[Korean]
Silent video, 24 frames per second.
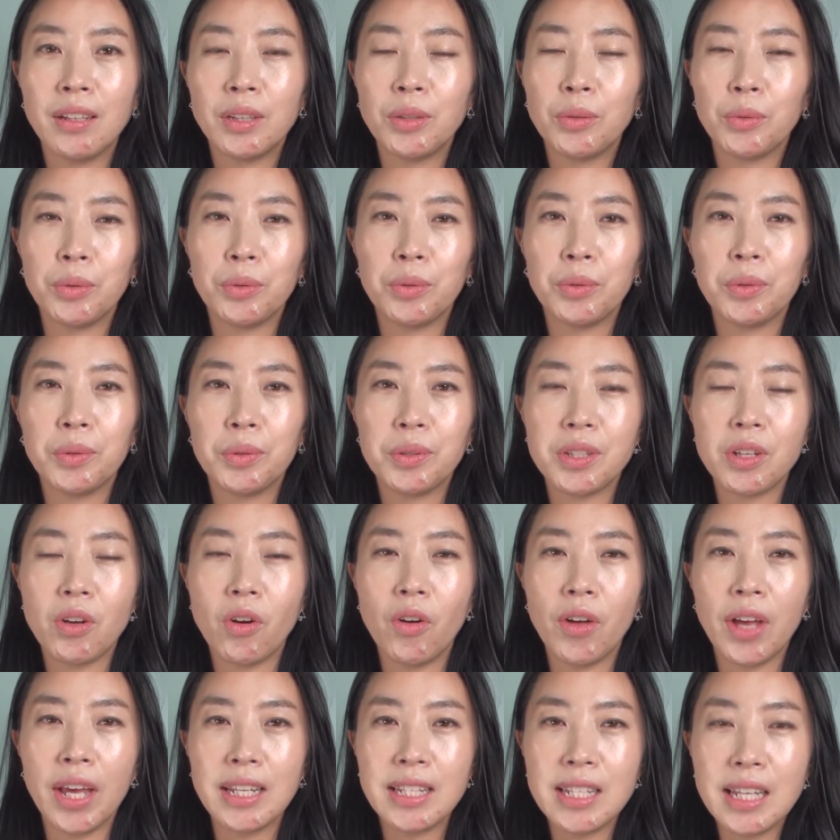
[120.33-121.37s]
또
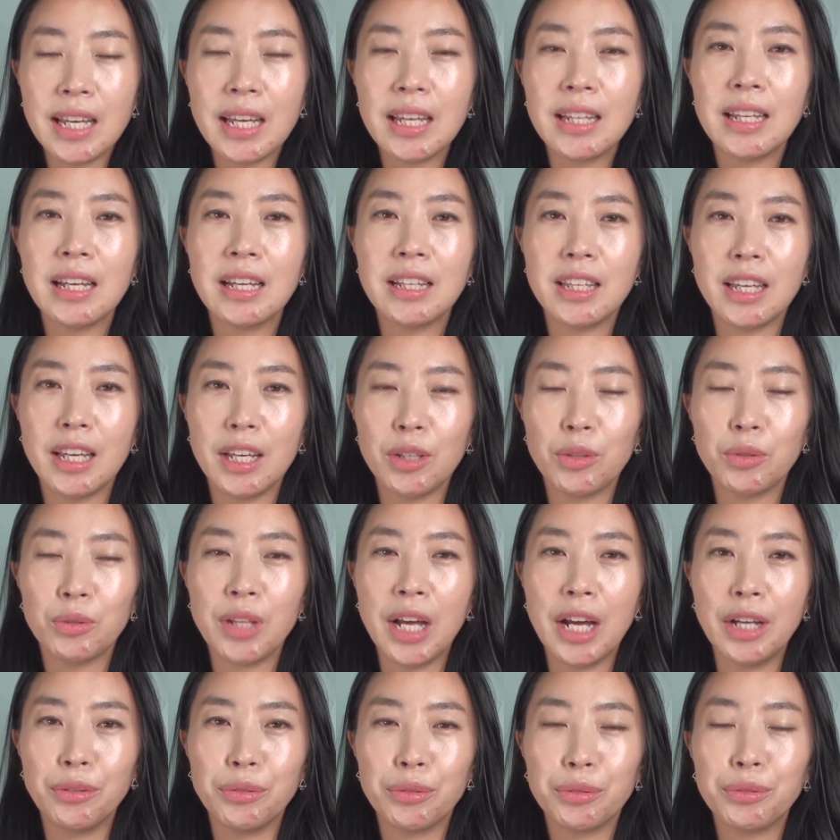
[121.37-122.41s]
저의 책에 대한 얘기도
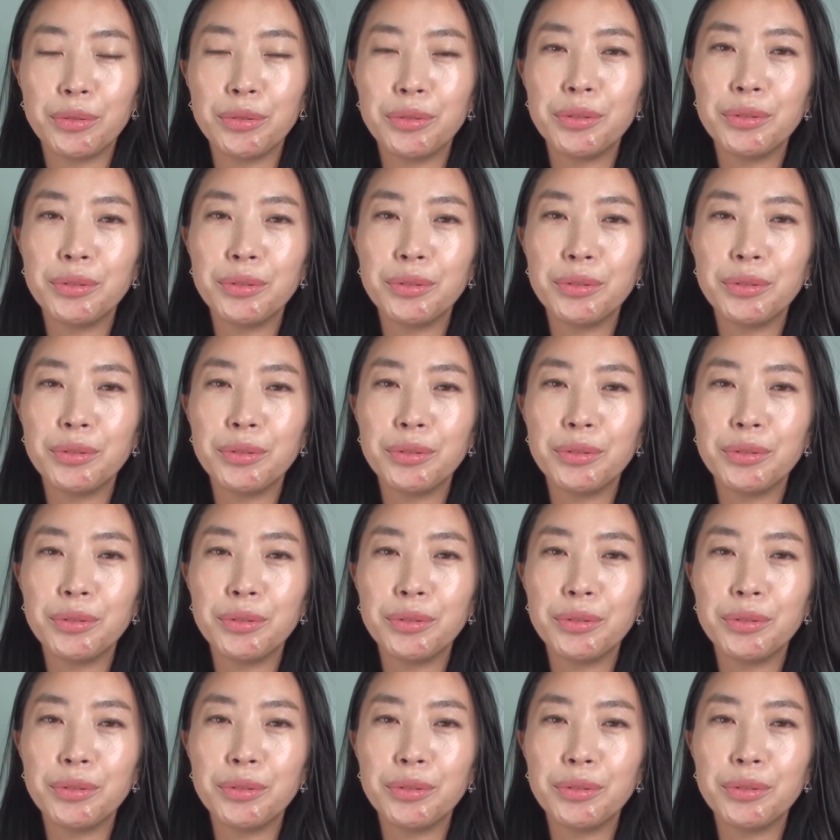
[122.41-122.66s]
나누고